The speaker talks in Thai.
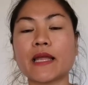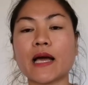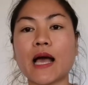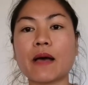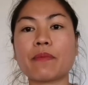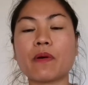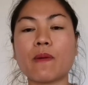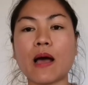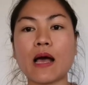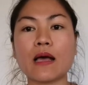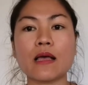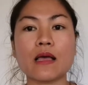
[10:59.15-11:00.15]
นะคะ เพราะ
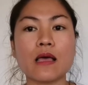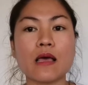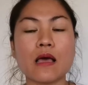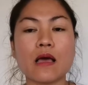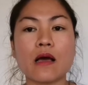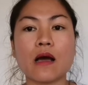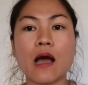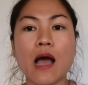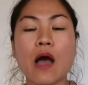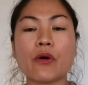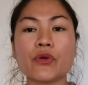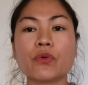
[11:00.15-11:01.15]
ว่า
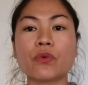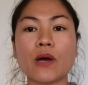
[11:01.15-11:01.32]
เฮาอ